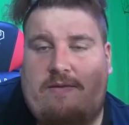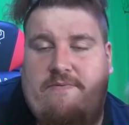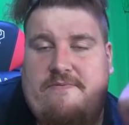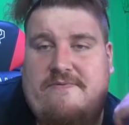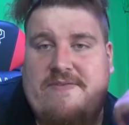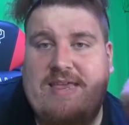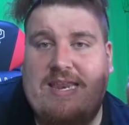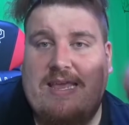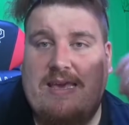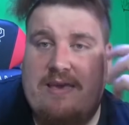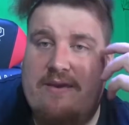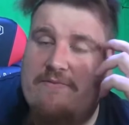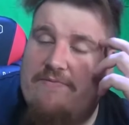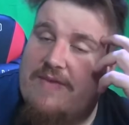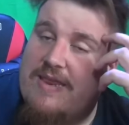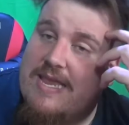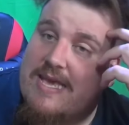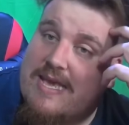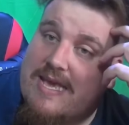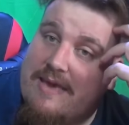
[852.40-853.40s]
viele,
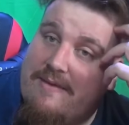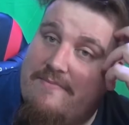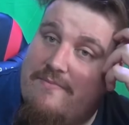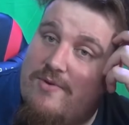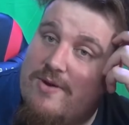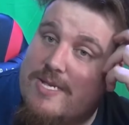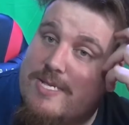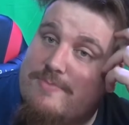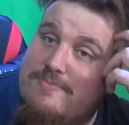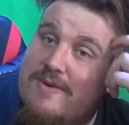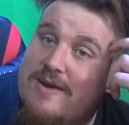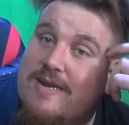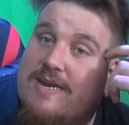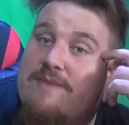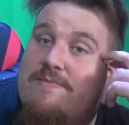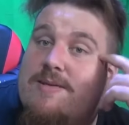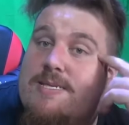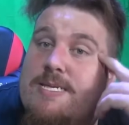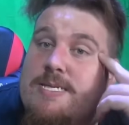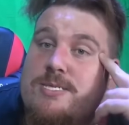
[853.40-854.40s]
viele Gameboys waren
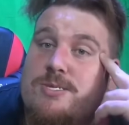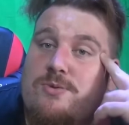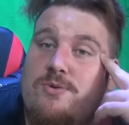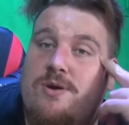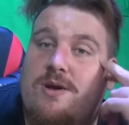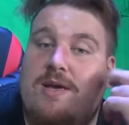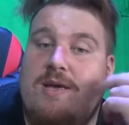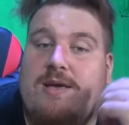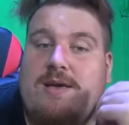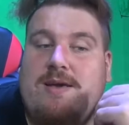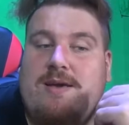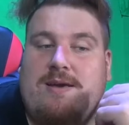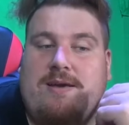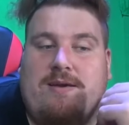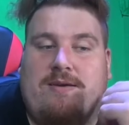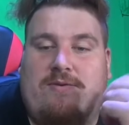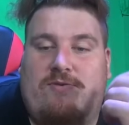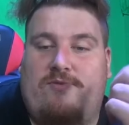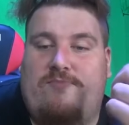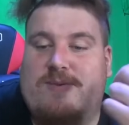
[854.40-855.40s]
damals halt so,
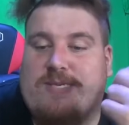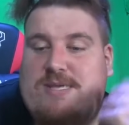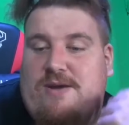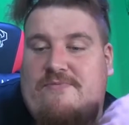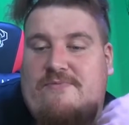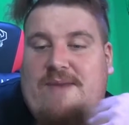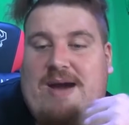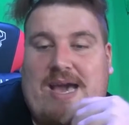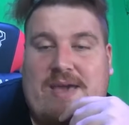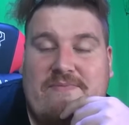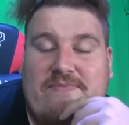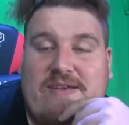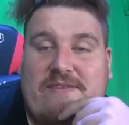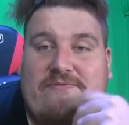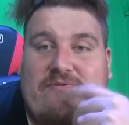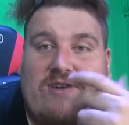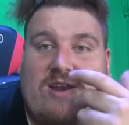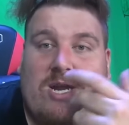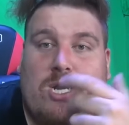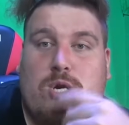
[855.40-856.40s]
du bist auf dem Heimweg
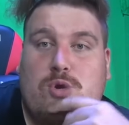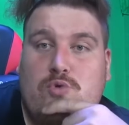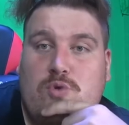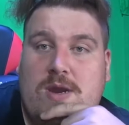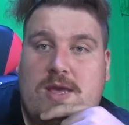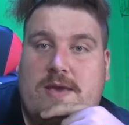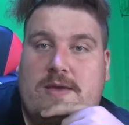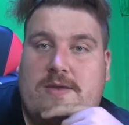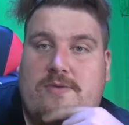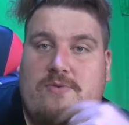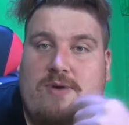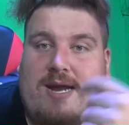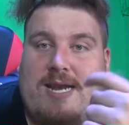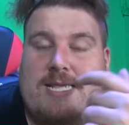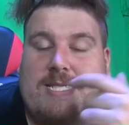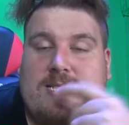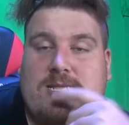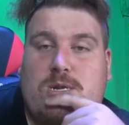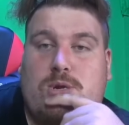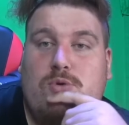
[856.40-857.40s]
von der Schule. Du
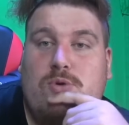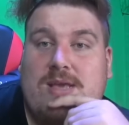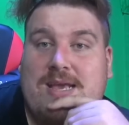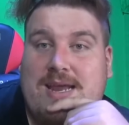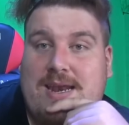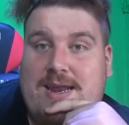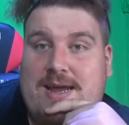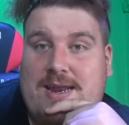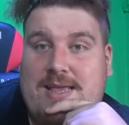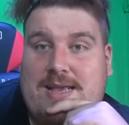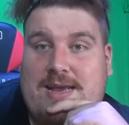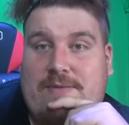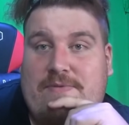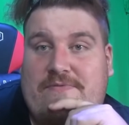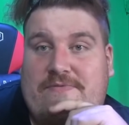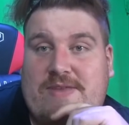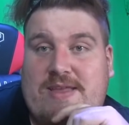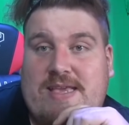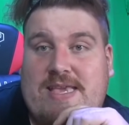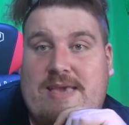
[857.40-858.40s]
hattest in der Schule kein Ladekabel
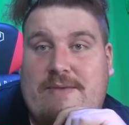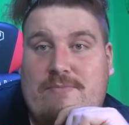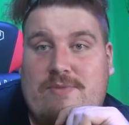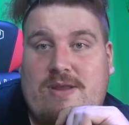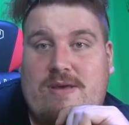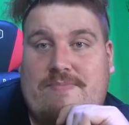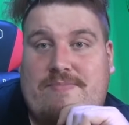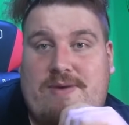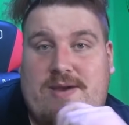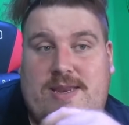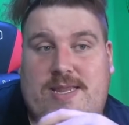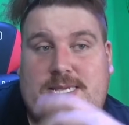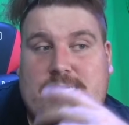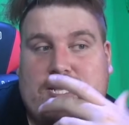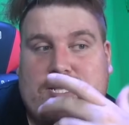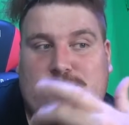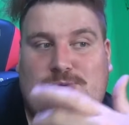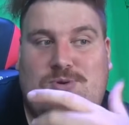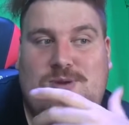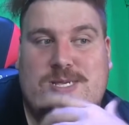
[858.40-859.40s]
für deinen Gameboy dabei. Das
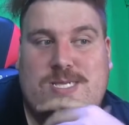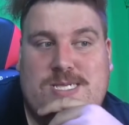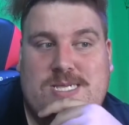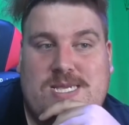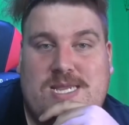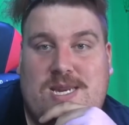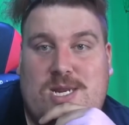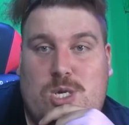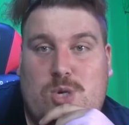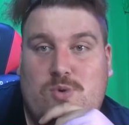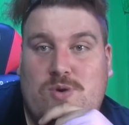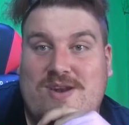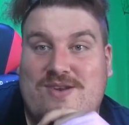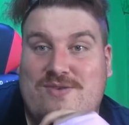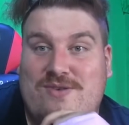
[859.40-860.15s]
heißt, du konntest ihn in der Schule